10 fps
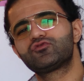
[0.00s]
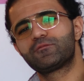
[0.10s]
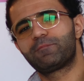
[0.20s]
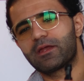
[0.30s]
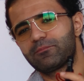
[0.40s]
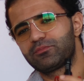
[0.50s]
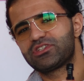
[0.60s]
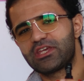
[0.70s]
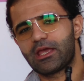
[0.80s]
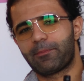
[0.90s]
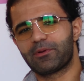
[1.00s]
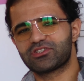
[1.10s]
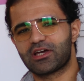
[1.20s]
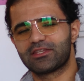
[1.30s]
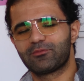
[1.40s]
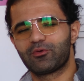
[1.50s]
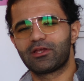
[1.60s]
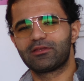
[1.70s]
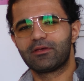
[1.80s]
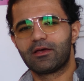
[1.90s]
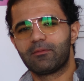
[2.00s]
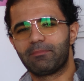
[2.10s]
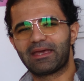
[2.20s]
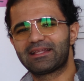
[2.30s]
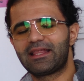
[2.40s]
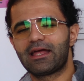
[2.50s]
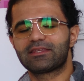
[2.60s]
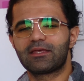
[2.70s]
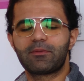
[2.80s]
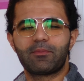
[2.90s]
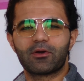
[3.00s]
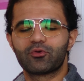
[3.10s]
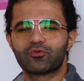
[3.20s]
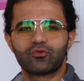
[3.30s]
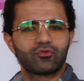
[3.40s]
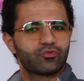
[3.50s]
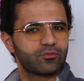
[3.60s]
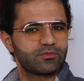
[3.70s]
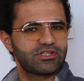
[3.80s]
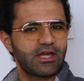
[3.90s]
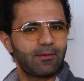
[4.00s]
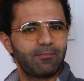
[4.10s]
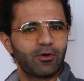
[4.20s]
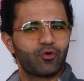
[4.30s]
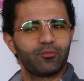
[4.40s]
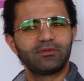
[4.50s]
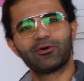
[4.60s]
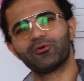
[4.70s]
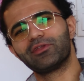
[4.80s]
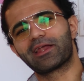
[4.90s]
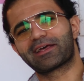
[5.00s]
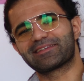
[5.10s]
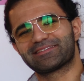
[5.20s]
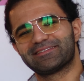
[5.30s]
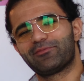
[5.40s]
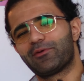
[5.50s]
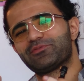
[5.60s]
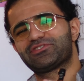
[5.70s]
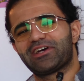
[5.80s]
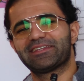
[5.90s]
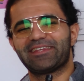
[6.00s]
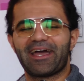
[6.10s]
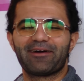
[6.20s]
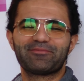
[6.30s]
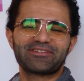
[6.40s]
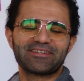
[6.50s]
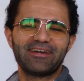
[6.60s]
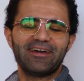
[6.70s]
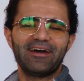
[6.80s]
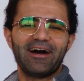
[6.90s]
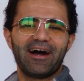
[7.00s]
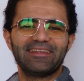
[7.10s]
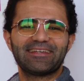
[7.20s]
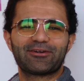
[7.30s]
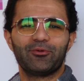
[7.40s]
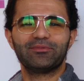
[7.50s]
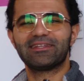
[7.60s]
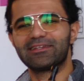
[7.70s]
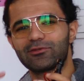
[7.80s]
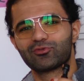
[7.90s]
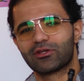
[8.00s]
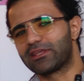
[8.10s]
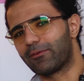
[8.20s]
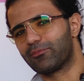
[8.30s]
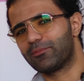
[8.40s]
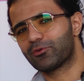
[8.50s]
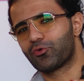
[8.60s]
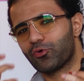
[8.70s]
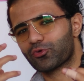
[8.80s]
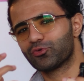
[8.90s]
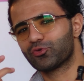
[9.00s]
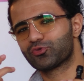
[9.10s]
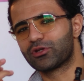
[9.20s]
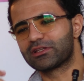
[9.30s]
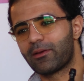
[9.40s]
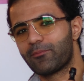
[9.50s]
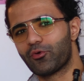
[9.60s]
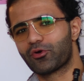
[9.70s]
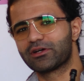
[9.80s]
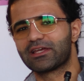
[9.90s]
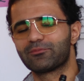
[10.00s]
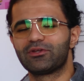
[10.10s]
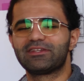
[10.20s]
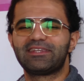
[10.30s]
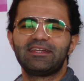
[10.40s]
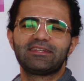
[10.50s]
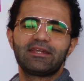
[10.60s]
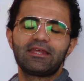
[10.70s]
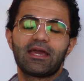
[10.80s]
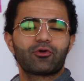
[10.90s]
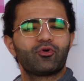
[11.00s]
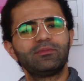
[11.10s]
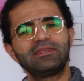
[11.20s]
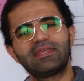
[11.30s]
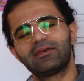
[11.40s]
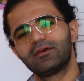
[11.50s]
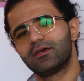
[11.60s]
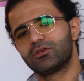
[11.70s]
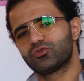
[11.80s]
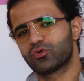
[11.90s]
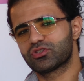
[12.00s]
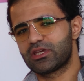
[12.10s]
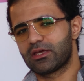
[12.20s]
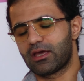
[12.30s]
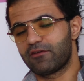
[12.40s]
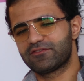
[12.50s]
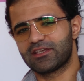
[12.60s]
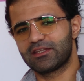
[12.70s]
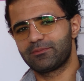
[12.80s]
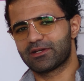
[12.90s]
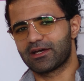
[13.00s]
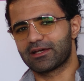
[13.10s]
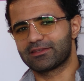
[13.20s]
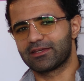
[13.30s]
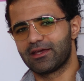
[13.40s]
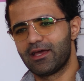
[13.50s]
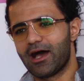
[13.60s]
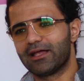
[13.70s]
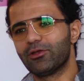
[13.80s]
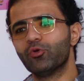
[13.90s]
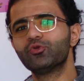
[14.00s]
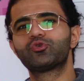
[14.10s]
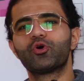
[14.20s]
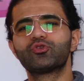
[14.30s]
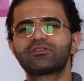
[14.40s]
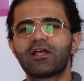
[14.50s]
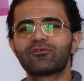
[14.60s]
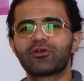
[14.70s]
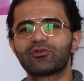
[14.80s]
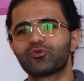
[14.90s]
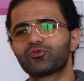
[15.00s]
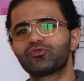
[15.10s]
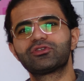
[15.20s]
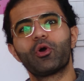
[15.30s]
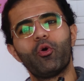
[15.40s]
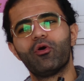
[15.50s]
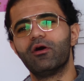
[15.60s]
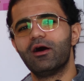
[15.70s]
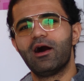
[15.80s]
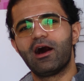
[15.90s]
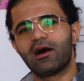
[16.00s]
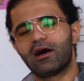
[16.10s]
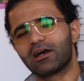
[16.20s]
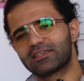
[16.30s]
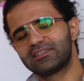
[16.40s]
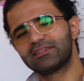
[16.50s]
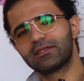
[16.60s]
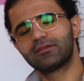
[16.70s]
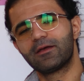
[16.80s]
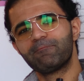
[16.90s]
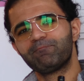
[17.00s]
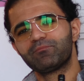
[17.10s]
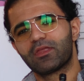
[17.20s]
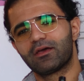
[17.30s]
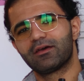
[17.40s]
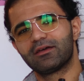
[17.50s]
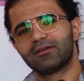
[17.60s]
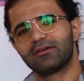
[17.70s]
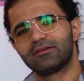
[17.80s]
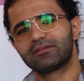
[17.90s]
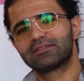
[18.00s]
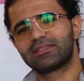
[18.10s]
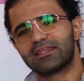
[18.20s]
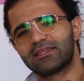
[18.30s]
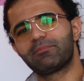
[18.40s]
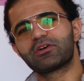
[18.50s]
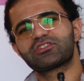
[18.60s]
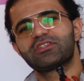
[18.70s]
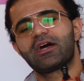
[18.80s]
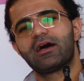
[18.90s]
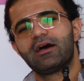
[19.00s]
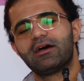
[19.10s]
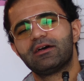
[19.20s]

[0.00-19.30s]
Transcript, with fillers: süper bir şey yapacağını böyle beklerken bir bakıyorsunuz dur bir şey yapma. Kumine onun arkasında böyle bıçağı dayamış. Hani kominin de surat abi böyle bir korkulu surat ama bir o kadar böyle tehlikeli ya. Komine çok şey ya efsane bir karakter. Hani onu gördükten sonra diyorsun ki o Aki'nin e, kendi başına